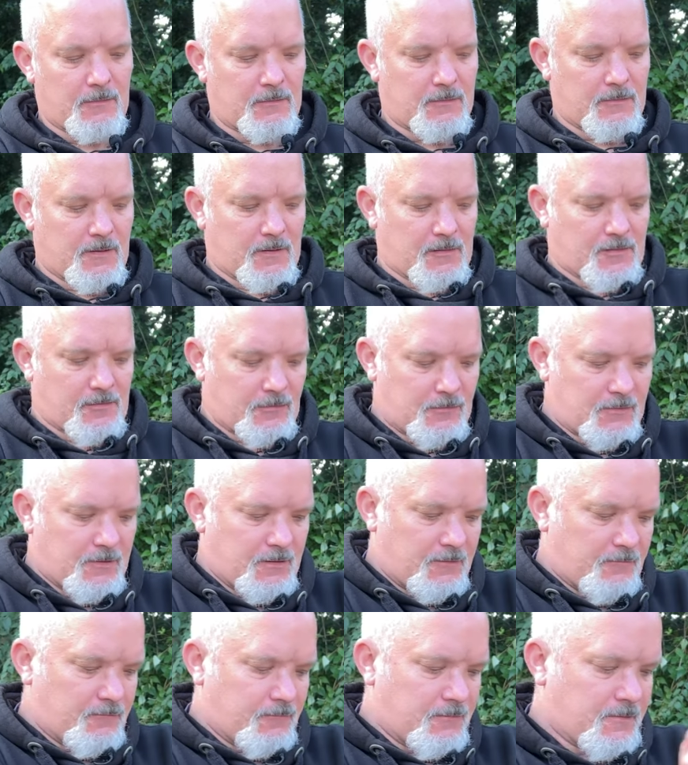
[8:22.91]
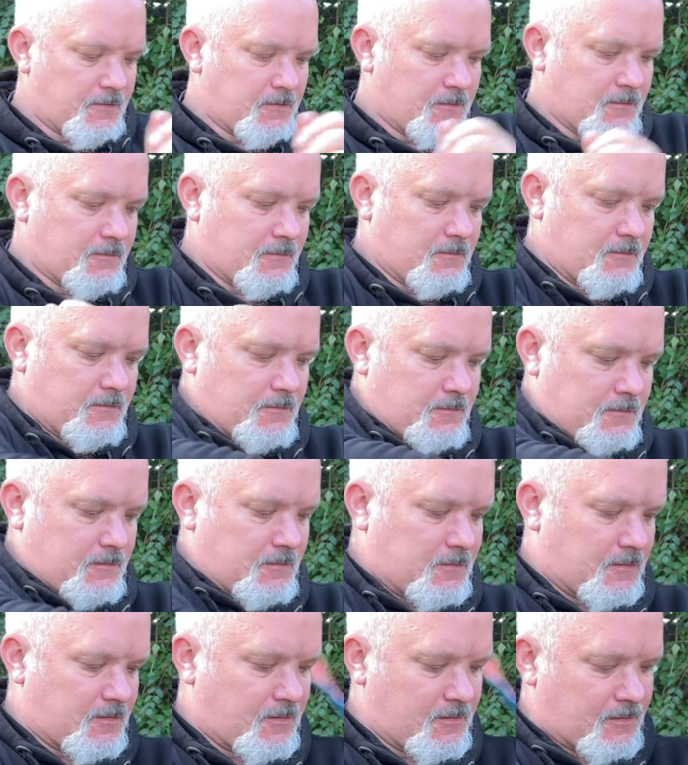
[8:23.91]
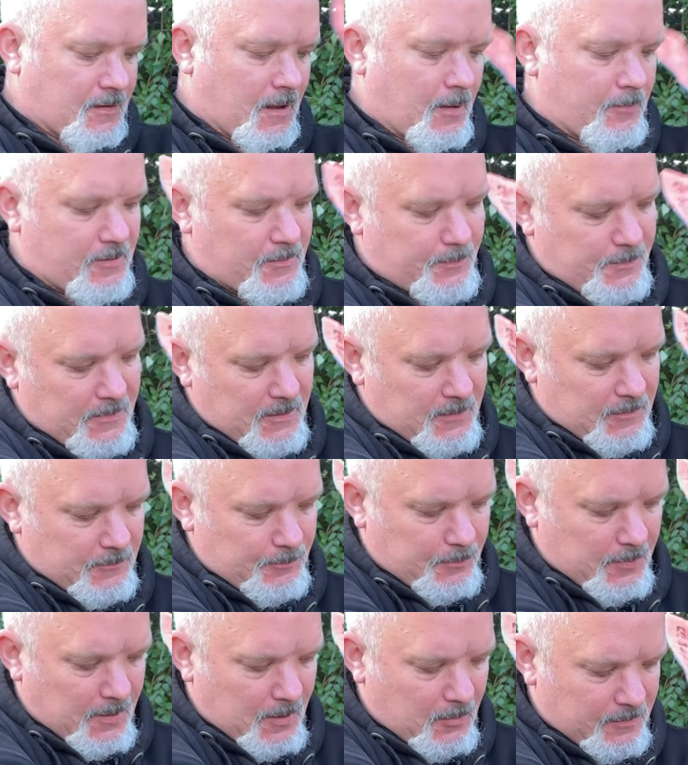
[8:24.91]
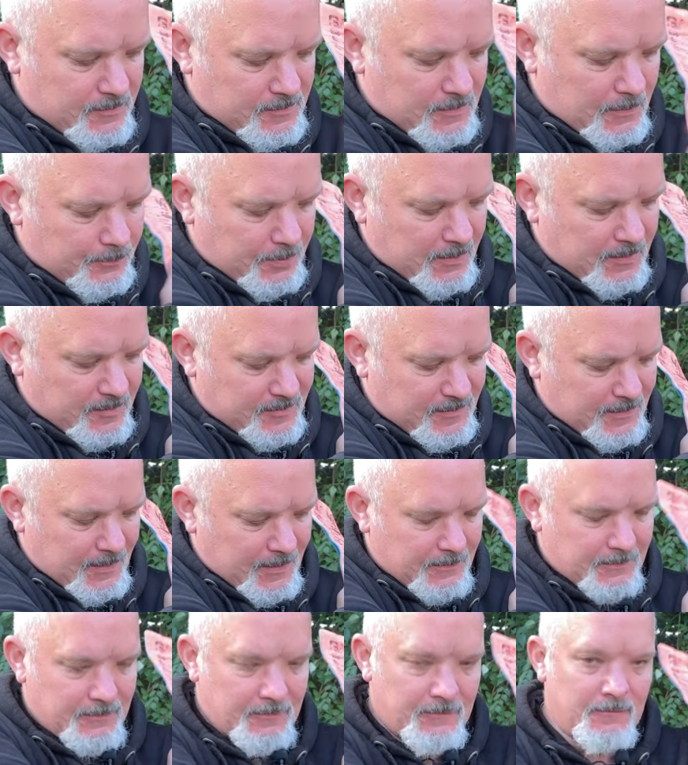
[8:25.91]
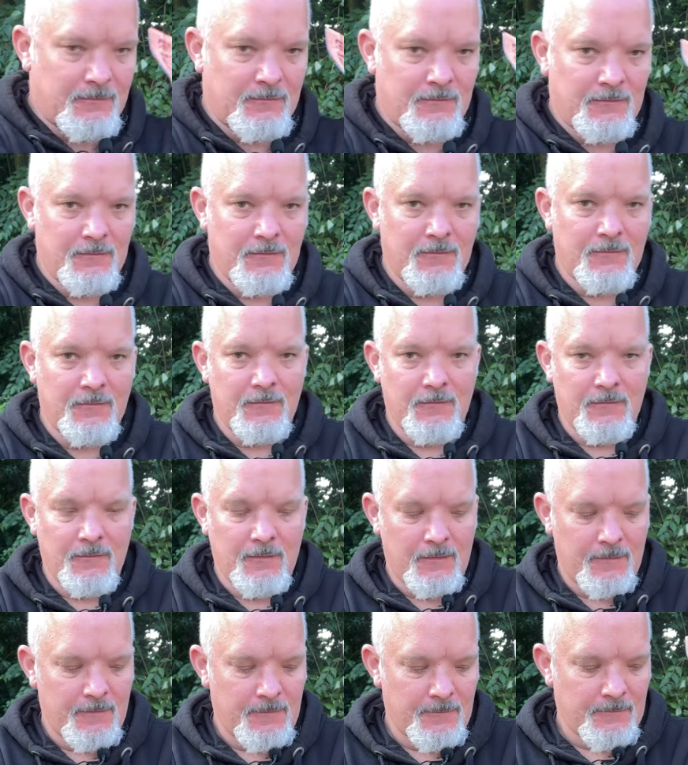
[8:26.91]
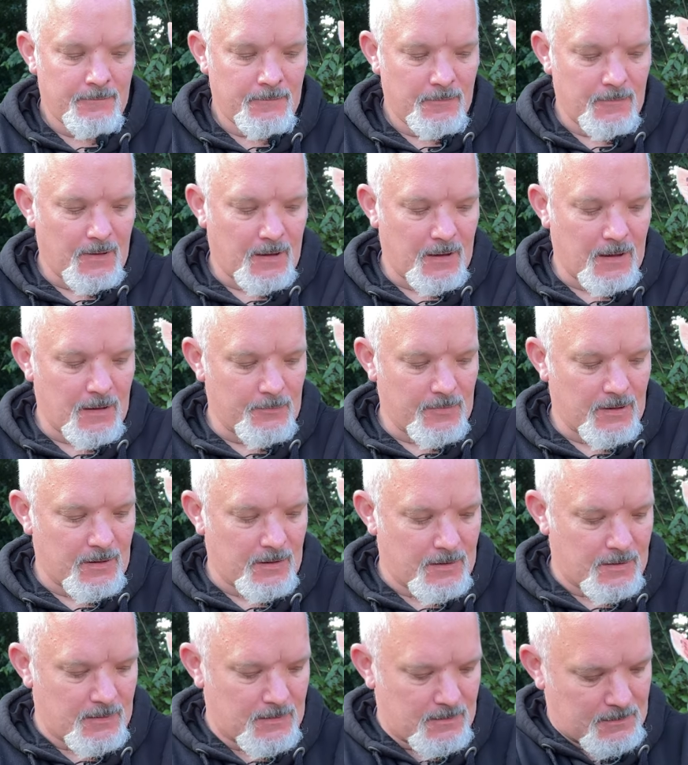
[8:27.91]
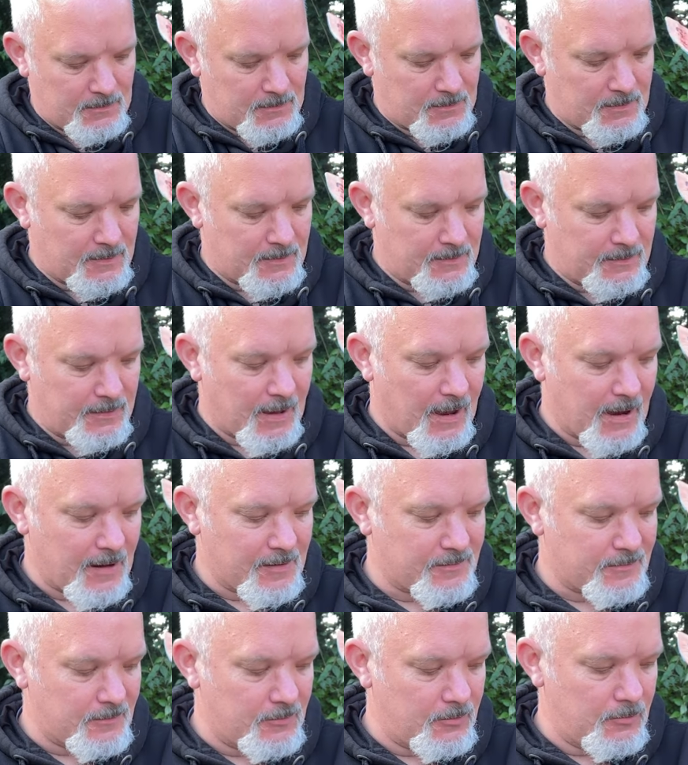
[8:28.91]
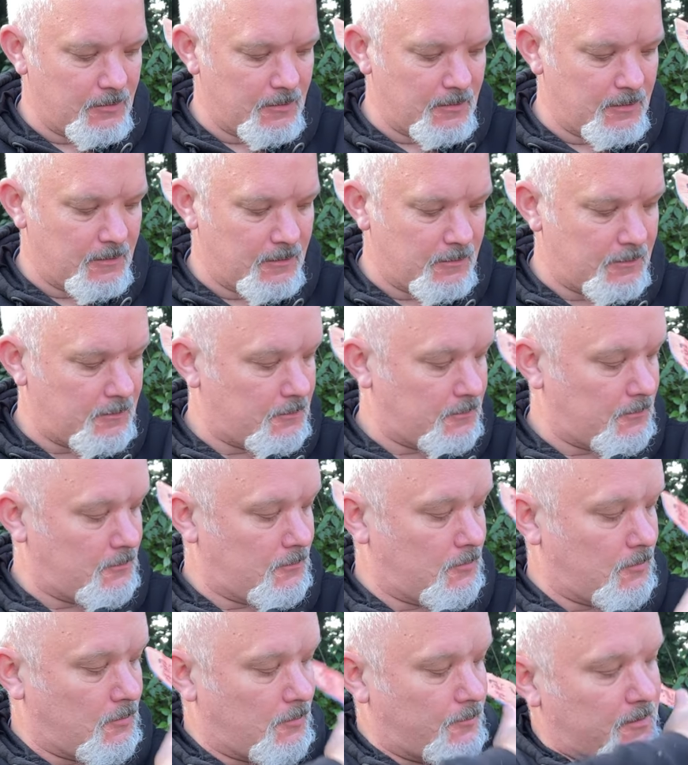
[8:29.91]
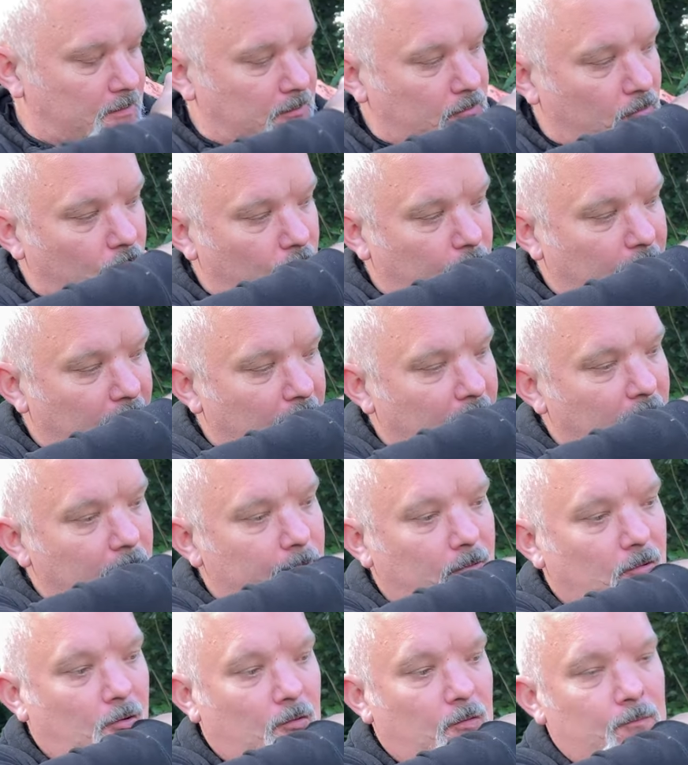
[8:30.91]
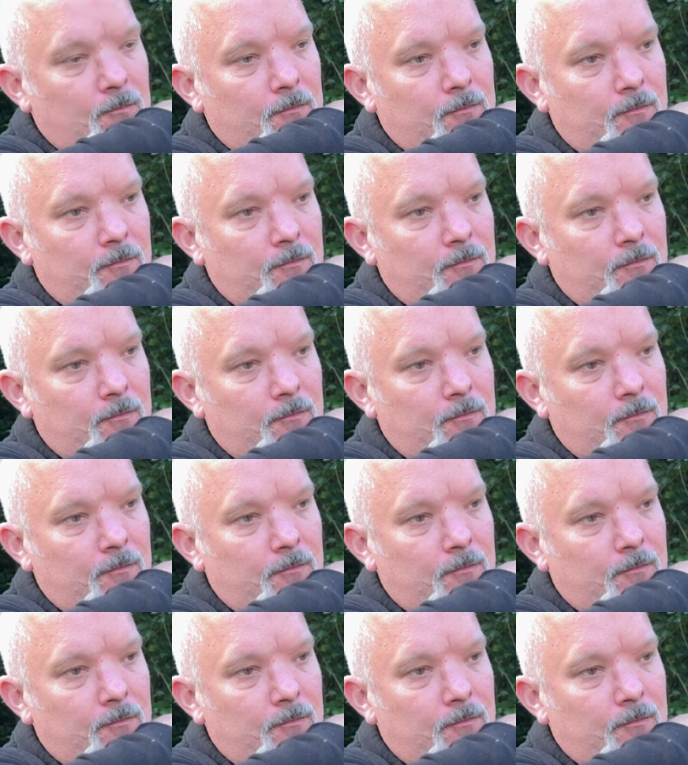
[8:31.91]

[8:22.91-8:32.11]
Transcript: Dazu legen wir die Samsplint bei unserem Patienten einmal in die Achselhöhle um den Oberarm rum.